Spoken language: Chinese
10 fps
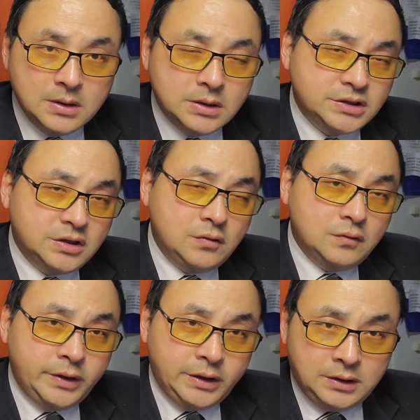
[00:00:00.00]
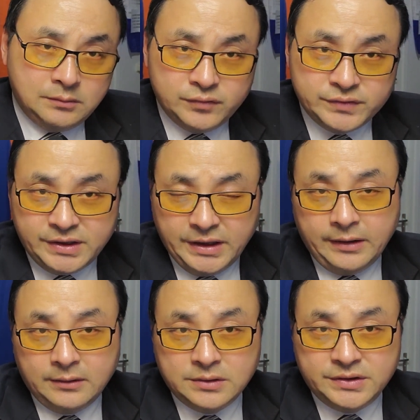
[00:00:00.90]
这个骨灰盒目
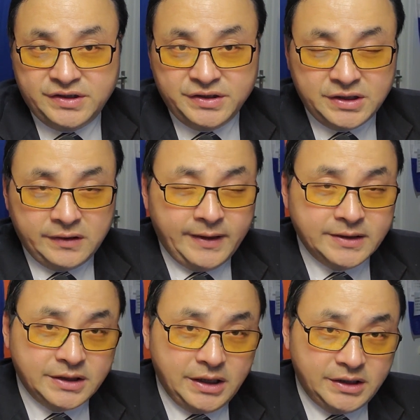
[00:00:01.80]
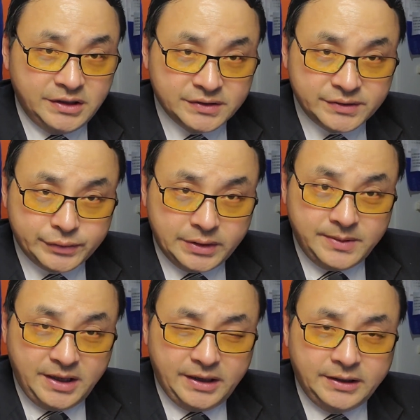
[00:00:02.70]
前七千块钱已经是最
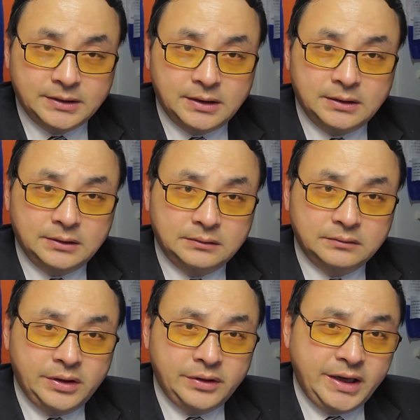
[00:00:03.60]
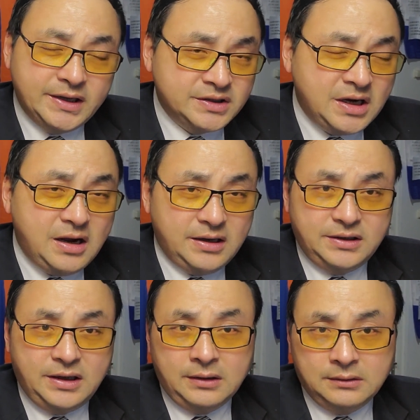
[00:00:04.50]
便宜的了，我有点诧异
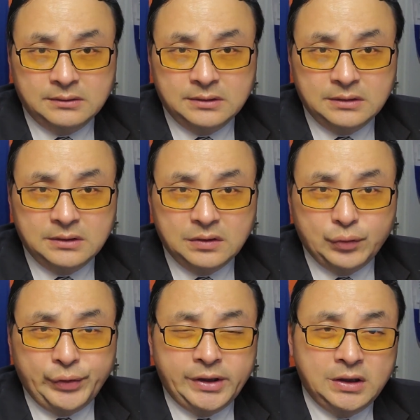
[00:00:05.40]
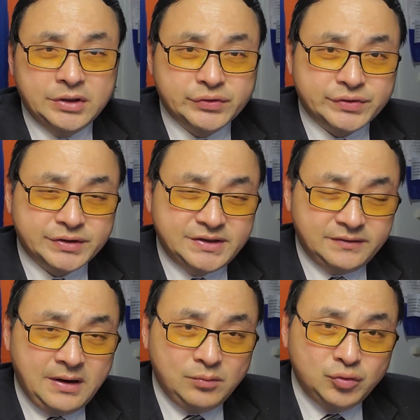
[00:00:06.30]
啊。骨灰盒就是几
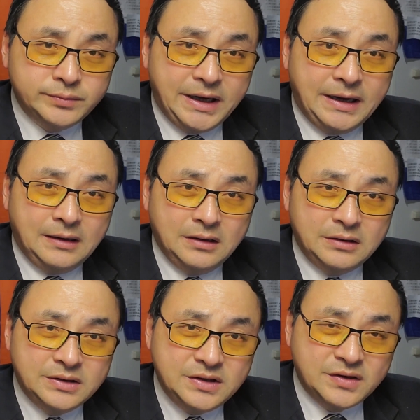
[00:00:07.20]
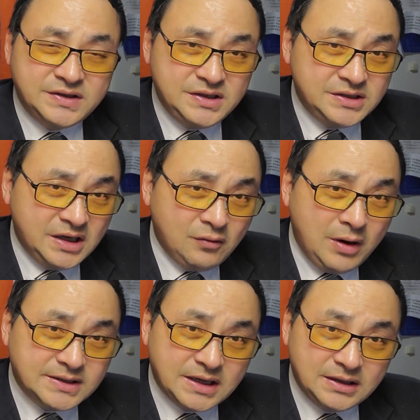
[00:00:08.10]
块木板，要七千块
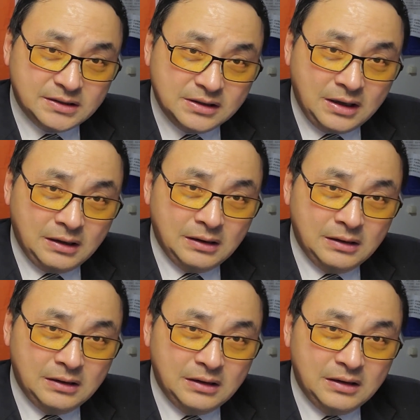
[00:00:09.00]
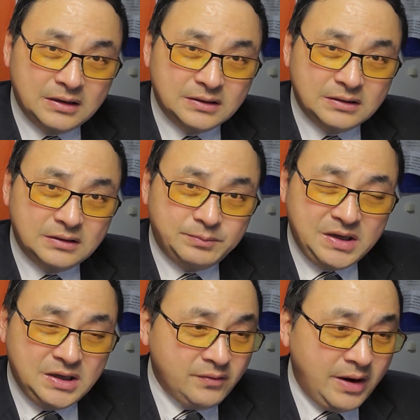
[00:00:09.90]
钱一个，殡
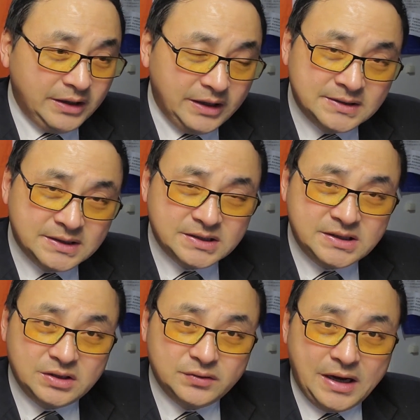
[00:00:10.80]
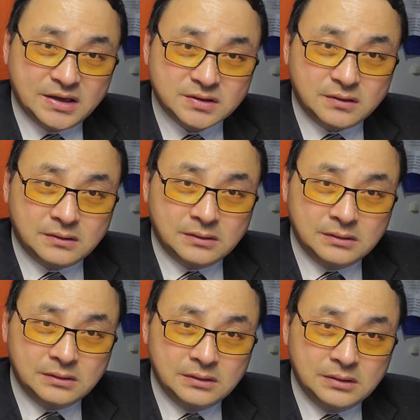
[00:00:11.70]
仪馆连这个钱都敢收，
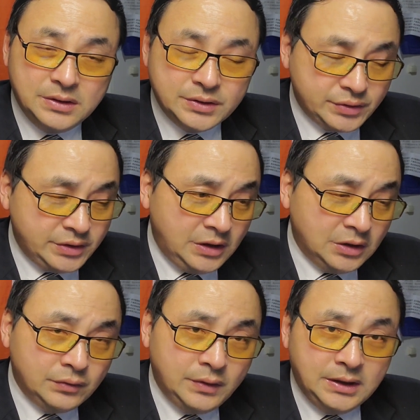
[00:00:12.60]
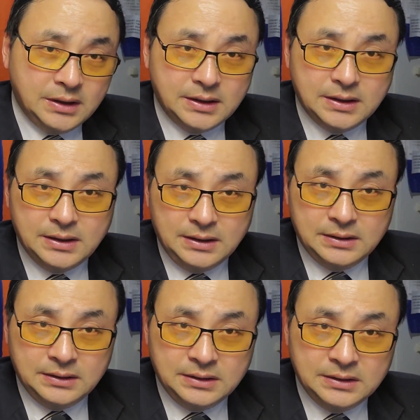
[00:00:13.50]
所以很多的。